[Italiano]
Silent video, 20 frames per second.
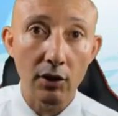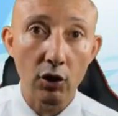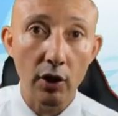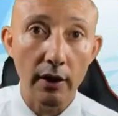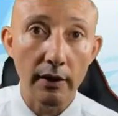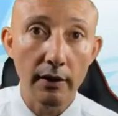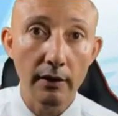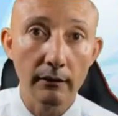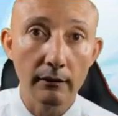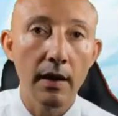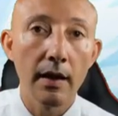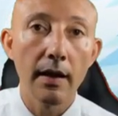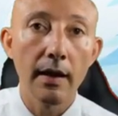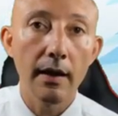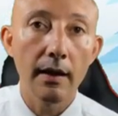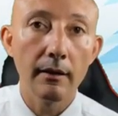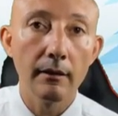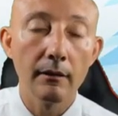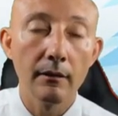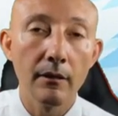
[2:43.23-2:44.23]
accedi
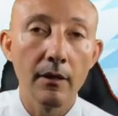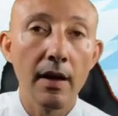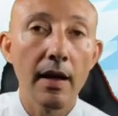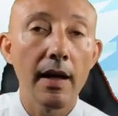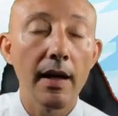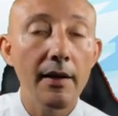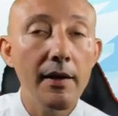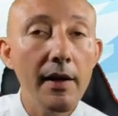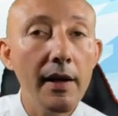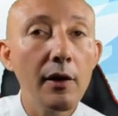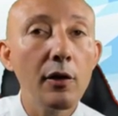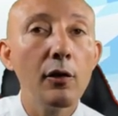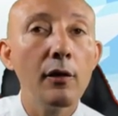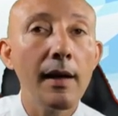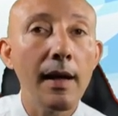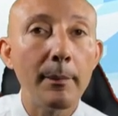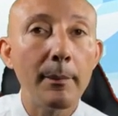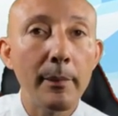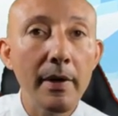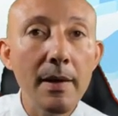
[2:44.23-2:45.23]
ed ecco
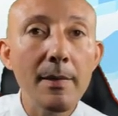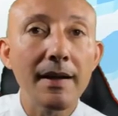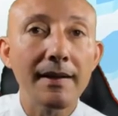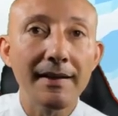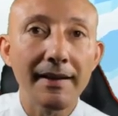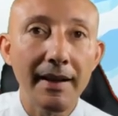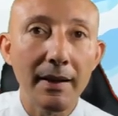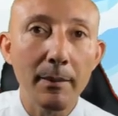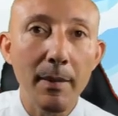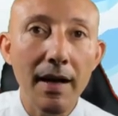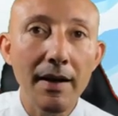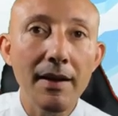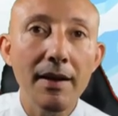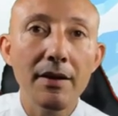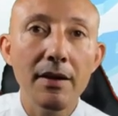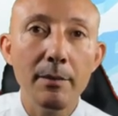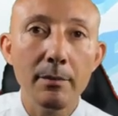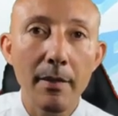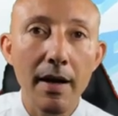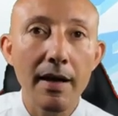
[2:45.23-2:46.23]
la prima schermata
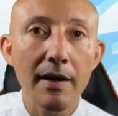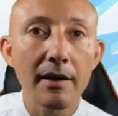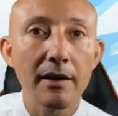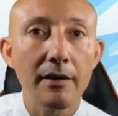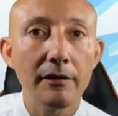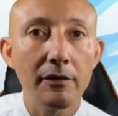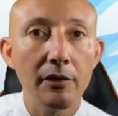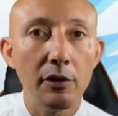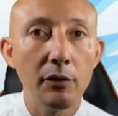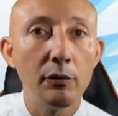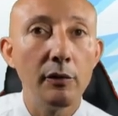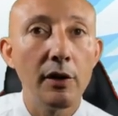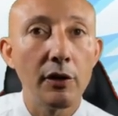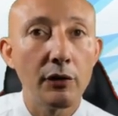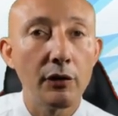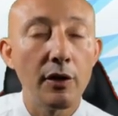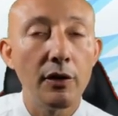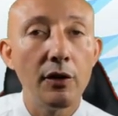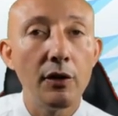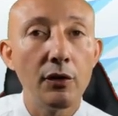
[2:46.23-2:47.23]
di Minecraft
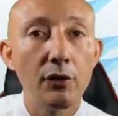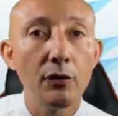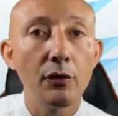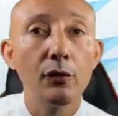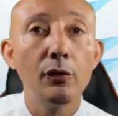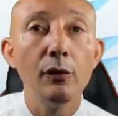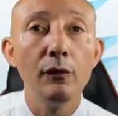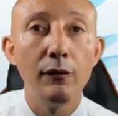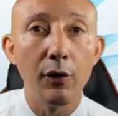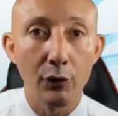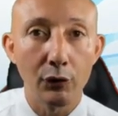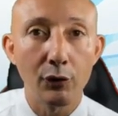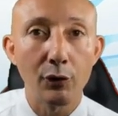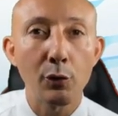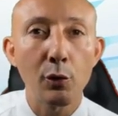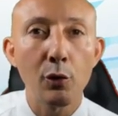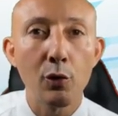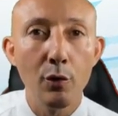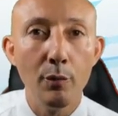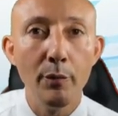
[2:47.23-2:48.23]
Education Edition sul
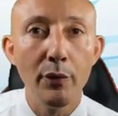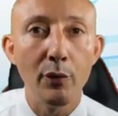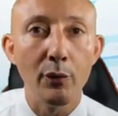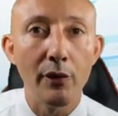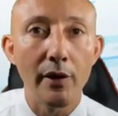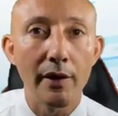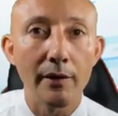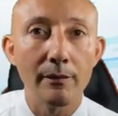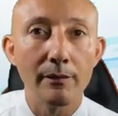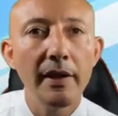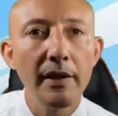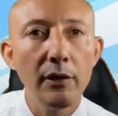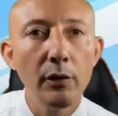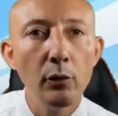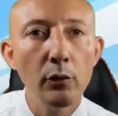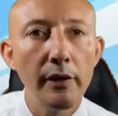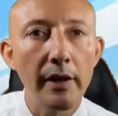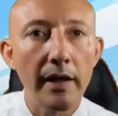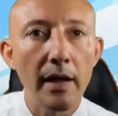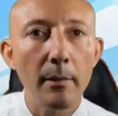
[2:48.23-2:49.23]
vostro computer. Per
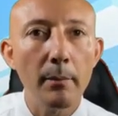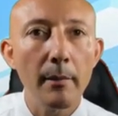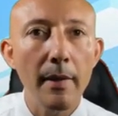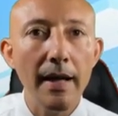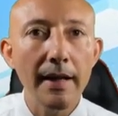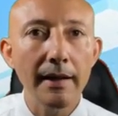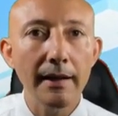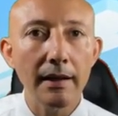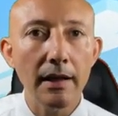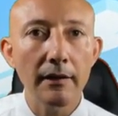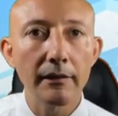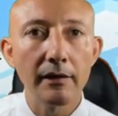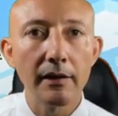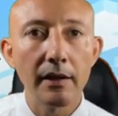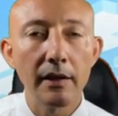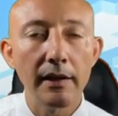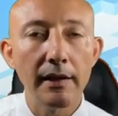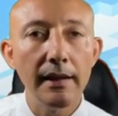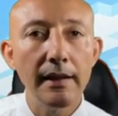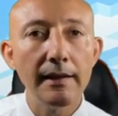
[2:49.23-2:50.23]
chiudere
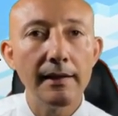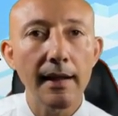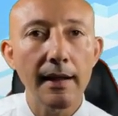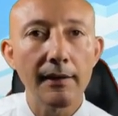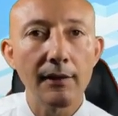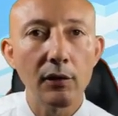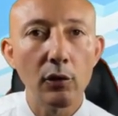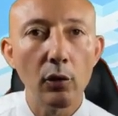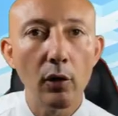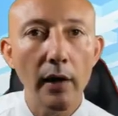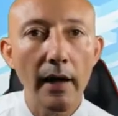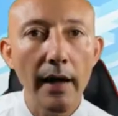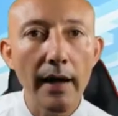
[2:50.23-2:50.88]
Minecraft il tasto